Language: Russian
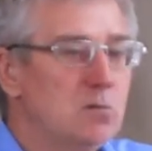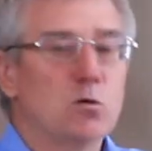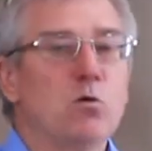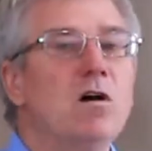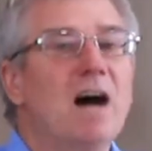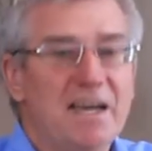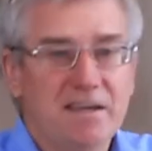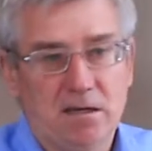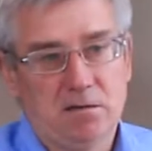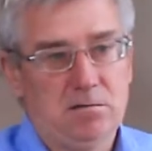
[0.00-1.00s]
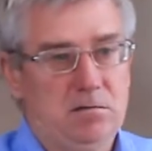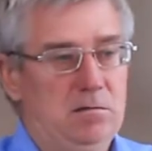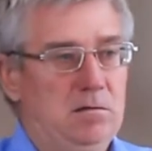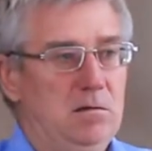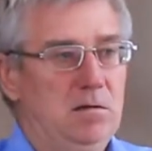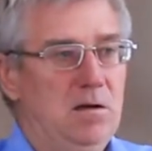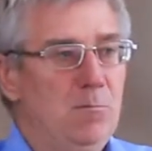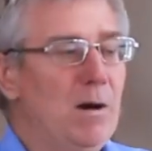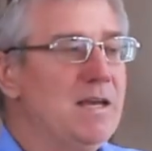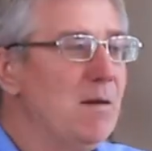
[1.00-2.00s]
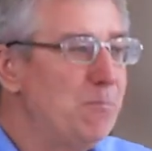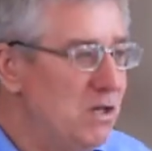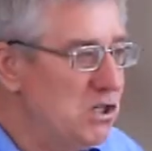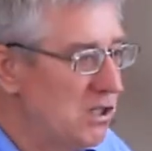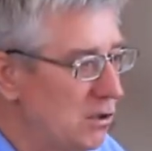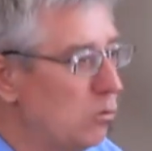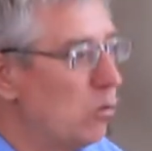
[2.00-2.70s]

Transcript: другая – Моя пища